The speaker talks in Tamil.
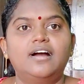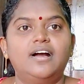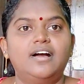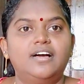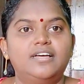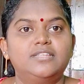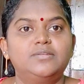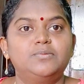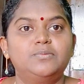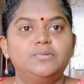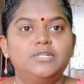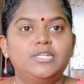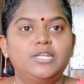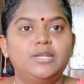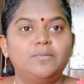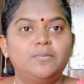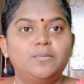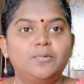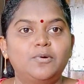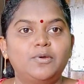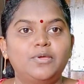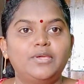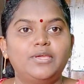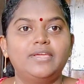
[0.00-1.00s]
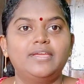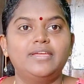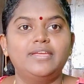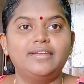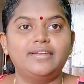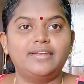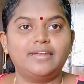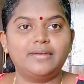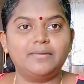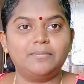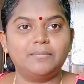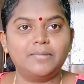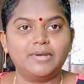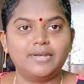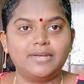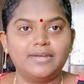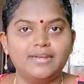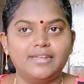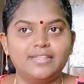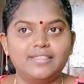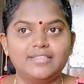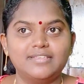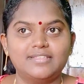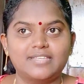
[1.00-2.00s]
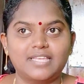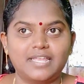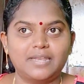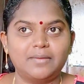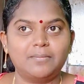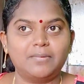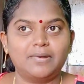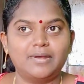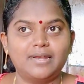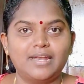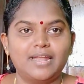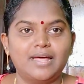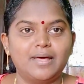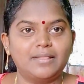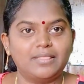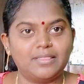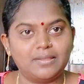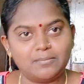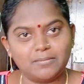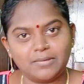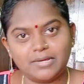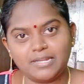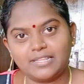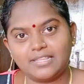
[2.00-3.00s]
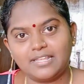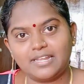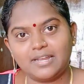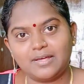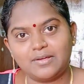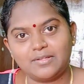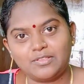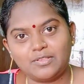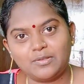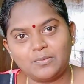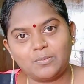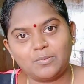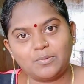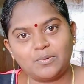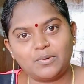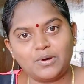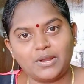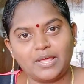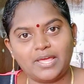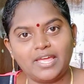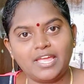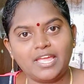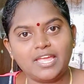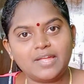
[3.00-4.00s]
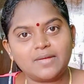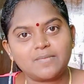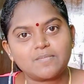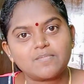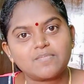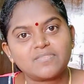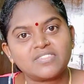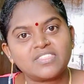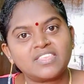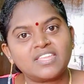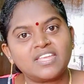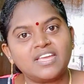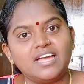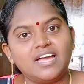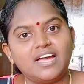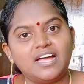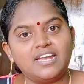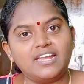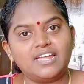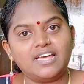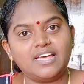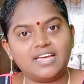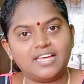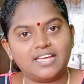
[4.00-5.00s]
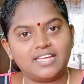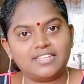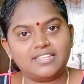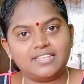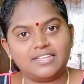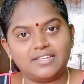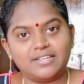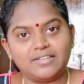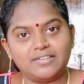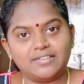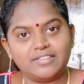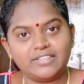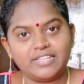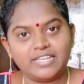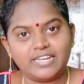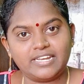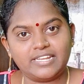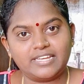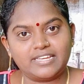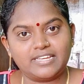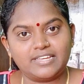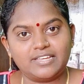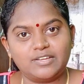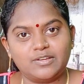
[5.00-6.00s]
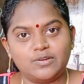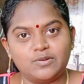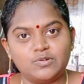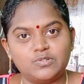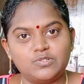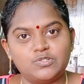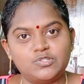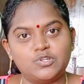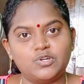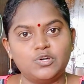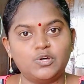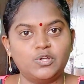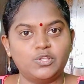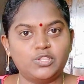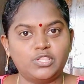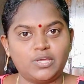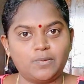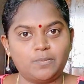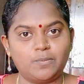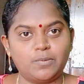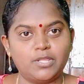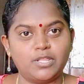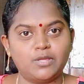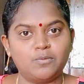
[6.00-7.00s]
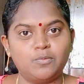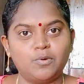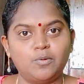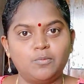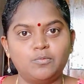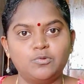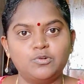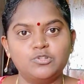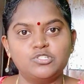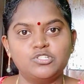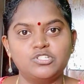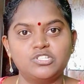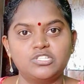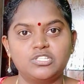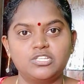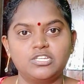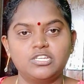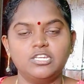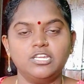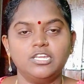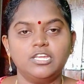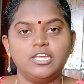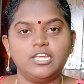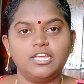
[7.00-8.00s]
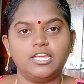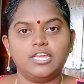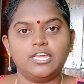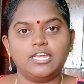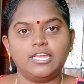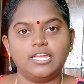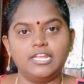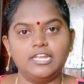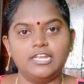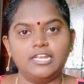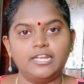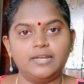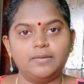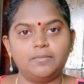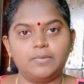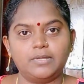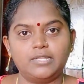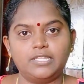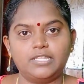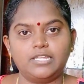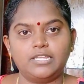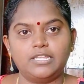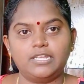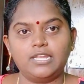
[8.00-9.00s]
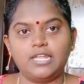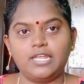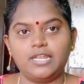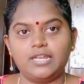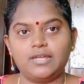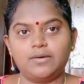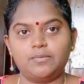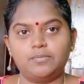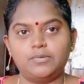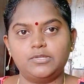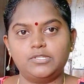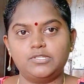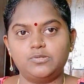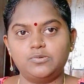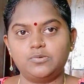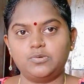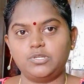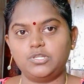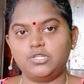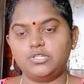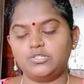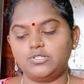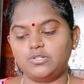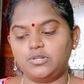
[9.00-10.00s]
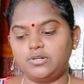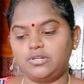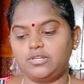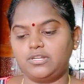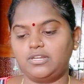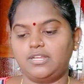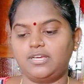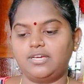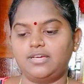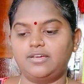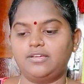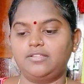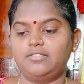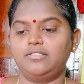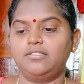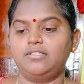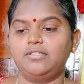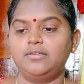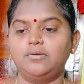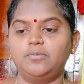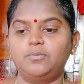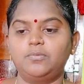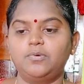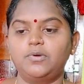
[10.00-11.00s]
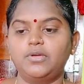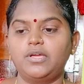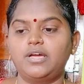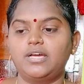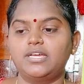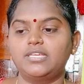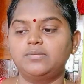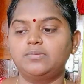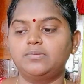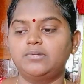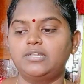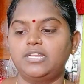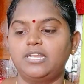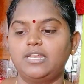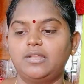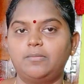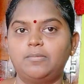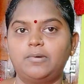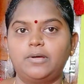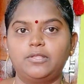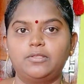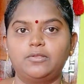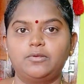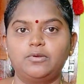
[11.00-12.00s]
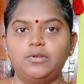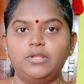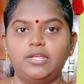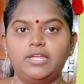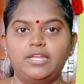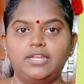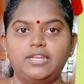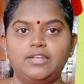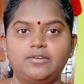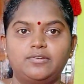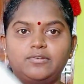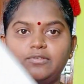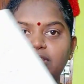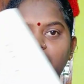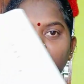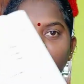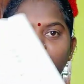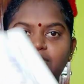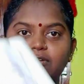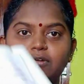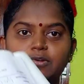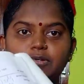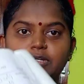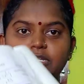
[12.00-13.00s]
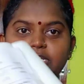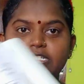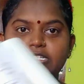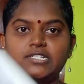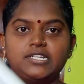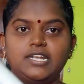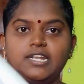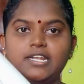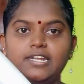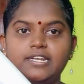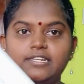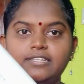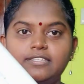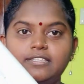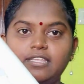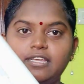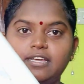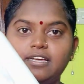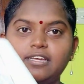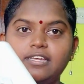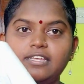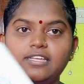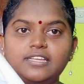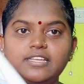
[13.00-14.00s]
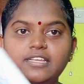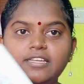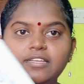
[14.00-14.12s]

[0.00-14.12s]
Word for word: ஹாஸ்பிட்டல் போய் ட்ரீட்மெண்ட் எடுத்து சரி பண்ணலாம் அந்த மாதிரி தான் நான் வந்து போனேன் ஆனால் அது வந்து எனக்கு கொஞ்சம் தப்பாக தான் போய் முடிஞ்சது என்னன்னு பார்த்தீங்கன்னா நான் பிசிஓடின்னு சொல்லிட்டு நான் வந்து போய் ஹாஸ்பிட்டலில் பார்த்தோன்னே எனக்கு வந்து இவ்வளோ டெஸ்ட்லாம் எடுத்தாங்க